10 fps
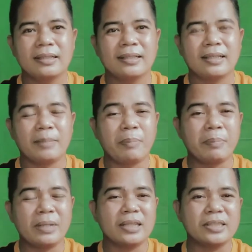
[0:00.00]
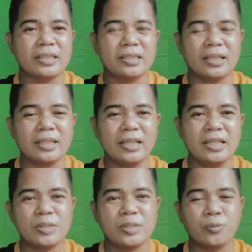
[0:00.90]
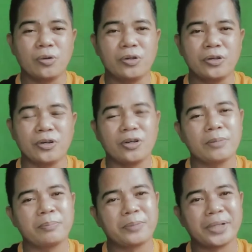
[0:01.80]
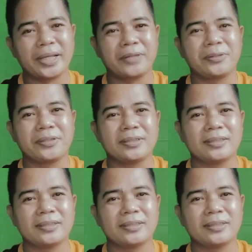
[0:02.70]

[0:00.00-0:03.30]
Napabilang siya sa Guinness World of Record.